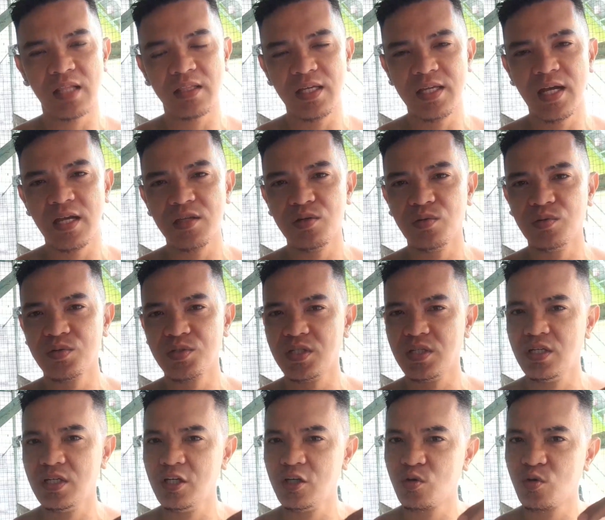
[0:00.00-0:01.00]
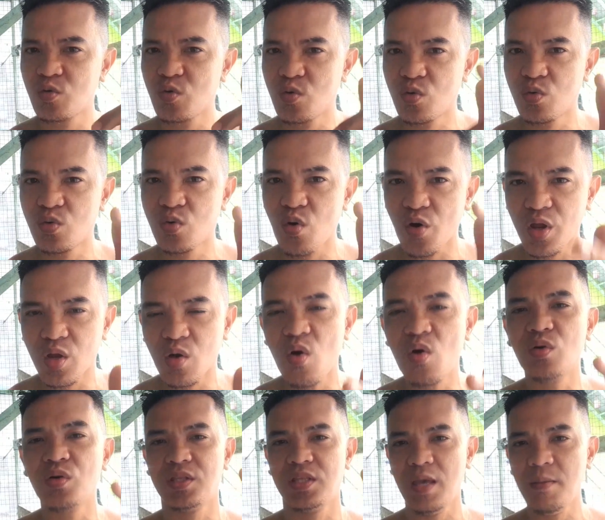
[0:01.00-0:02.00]
din natin yan yung si
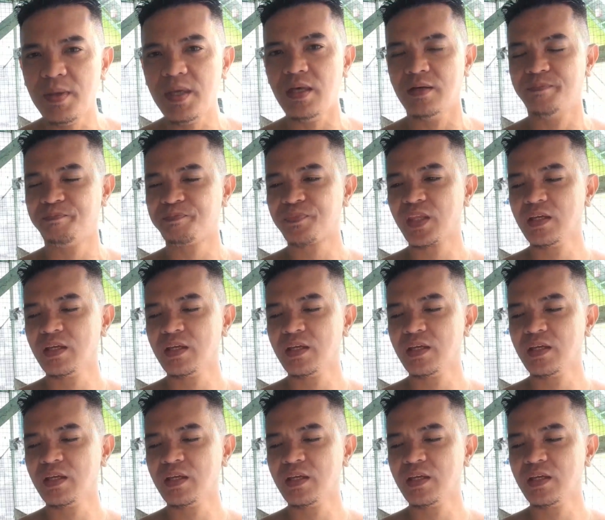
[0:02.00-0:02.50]
Korikong TV.